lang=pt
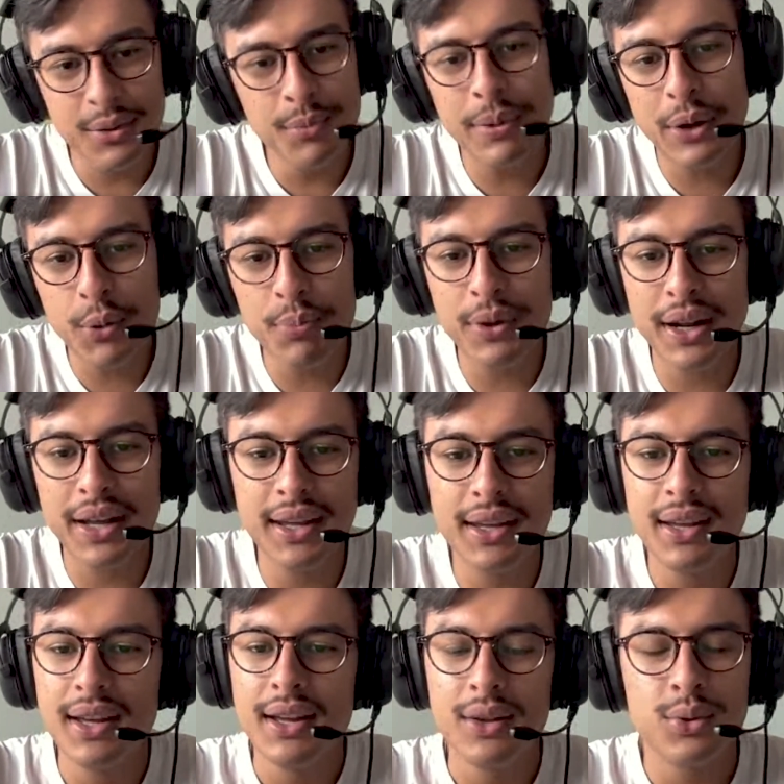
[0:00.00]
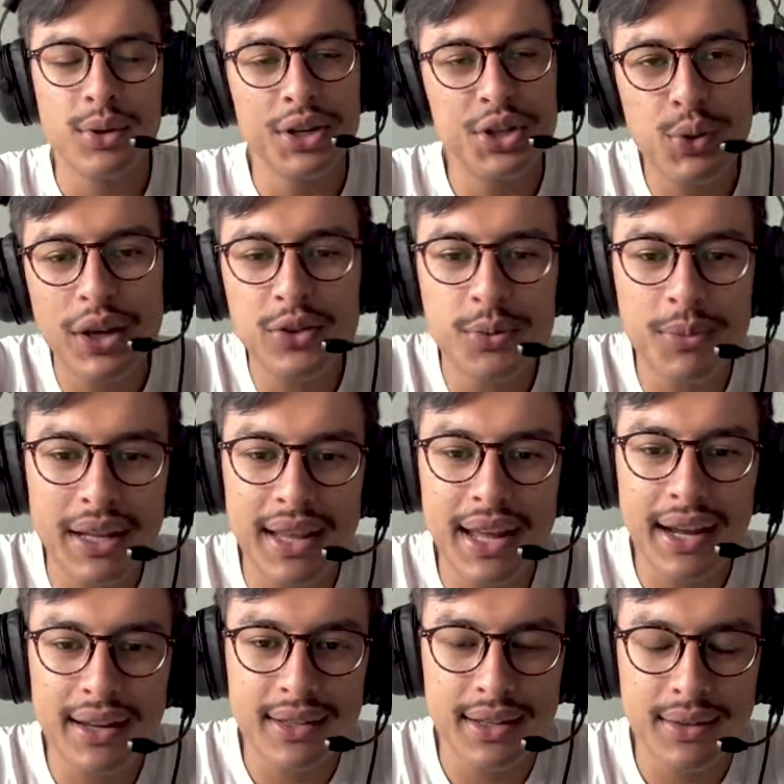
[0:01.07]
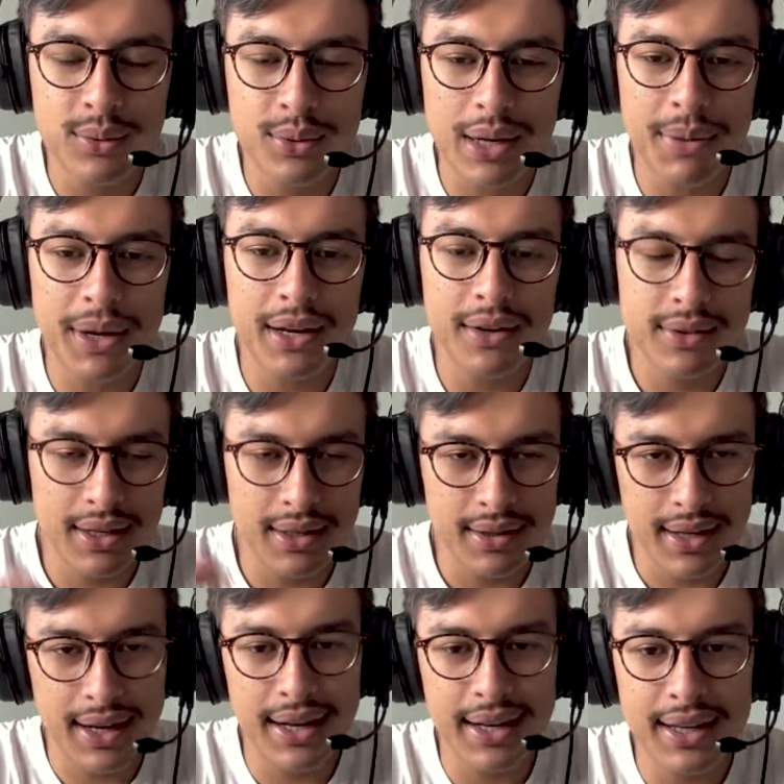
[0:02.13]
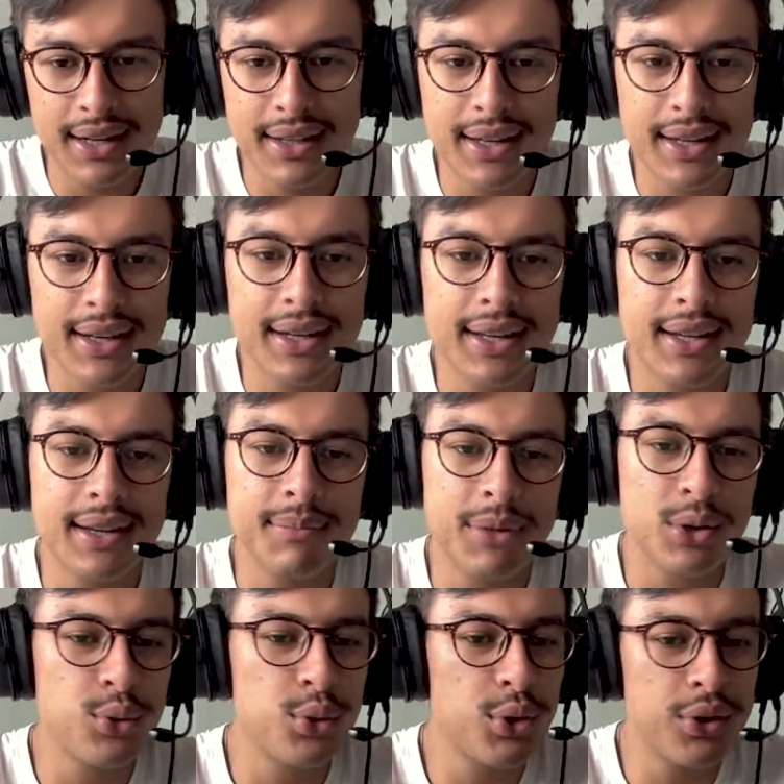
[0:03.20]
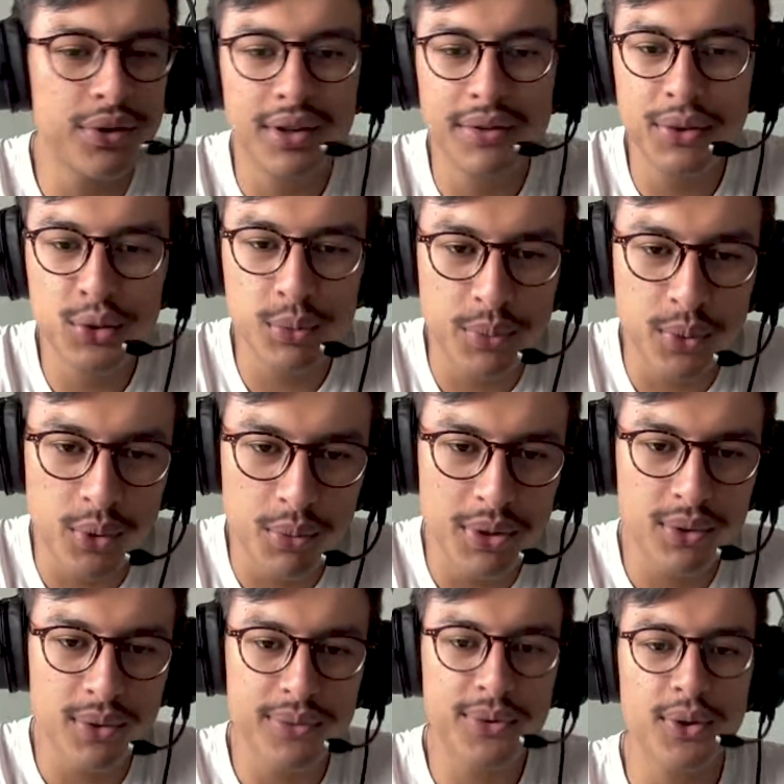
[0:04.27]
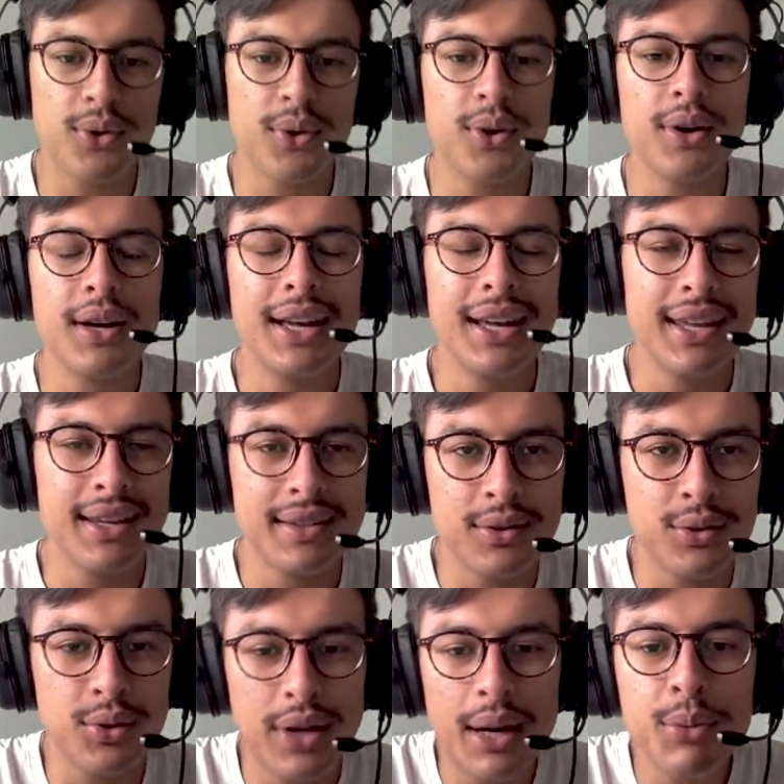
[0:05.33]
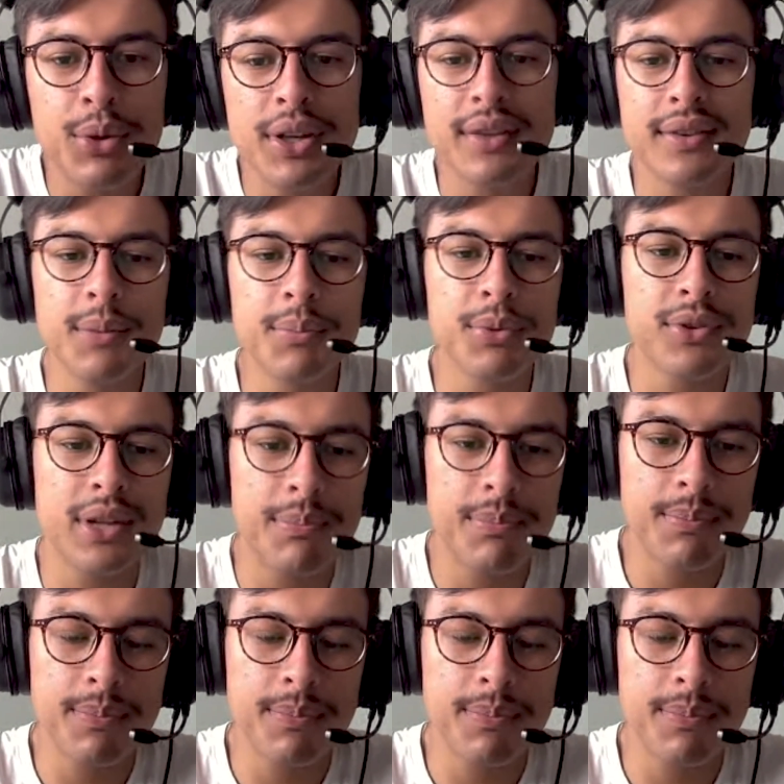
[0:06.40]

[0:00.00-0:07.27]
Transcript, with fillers: não parou por aí. Durante quase uma década do trabalho da, da carreira dela, ela mergulhou no serviço público, focou em assessorar municípios, né?